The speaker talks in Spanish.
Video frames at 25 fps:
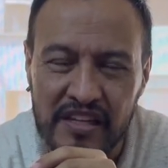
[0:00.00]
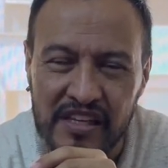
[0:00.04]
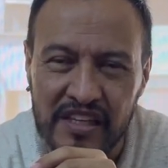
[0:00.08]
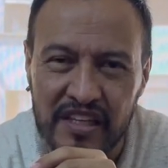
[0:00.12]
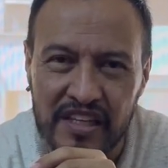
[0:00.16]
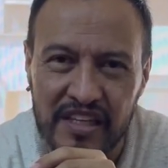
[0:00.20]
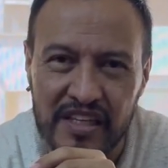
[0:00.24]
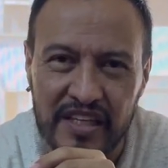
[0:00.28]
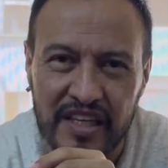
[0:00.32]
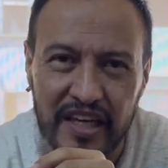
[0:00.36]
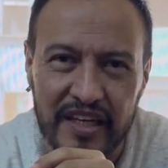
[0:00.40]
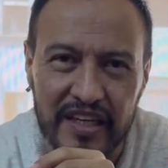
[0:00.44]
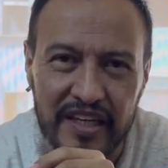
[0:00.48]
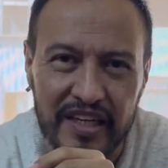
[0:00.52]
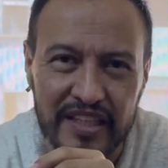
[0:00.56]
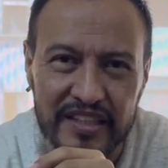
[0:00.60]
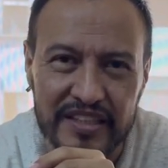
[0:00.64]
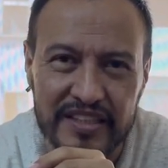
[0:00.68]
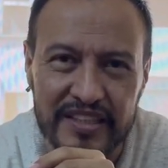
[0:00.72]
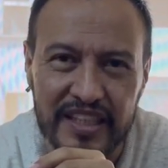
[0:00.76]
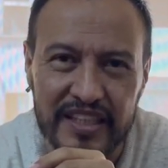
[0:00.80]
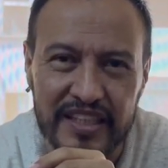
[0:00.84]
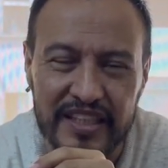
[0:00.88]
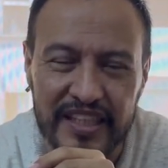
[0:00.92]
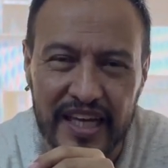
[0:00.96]
y que en
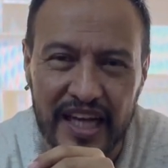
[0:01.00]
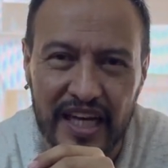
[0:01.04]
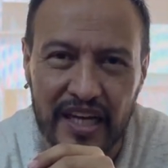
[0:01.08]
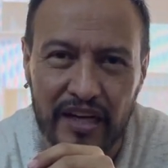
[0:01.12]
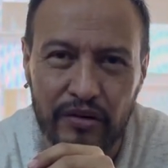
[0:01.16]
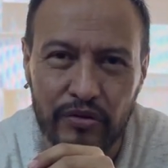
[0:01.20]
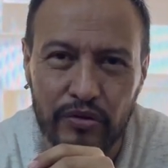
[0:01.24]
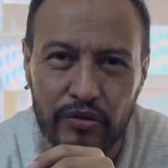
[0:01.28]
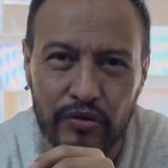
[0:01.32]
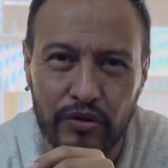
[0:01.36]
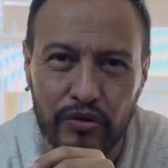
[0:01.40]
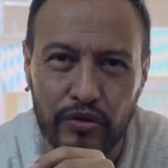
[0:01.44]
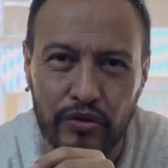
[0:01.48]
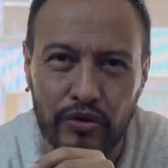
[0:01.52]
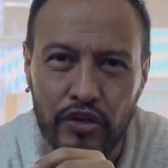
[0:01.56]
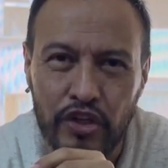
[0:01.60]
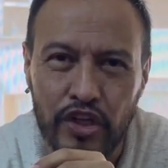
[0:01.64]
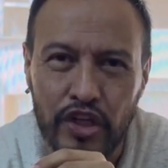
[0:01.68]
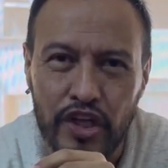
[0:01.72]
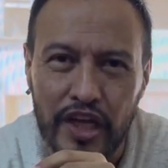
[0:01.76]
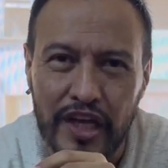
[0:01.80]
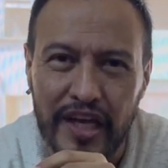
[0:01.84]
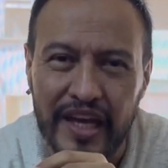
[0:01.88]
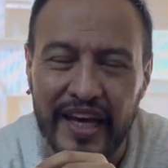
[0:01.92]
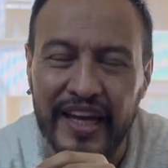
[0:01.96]
ese diálogo
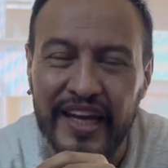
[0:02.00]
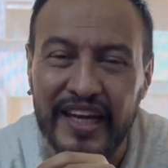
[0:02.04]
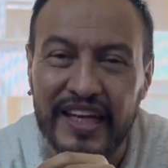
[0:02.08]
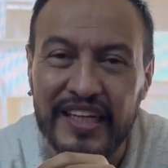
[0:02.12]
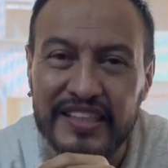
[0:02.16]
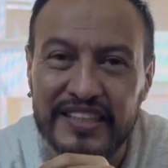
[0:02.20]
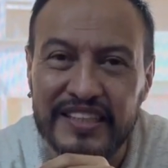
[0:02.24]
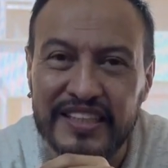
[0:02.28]
el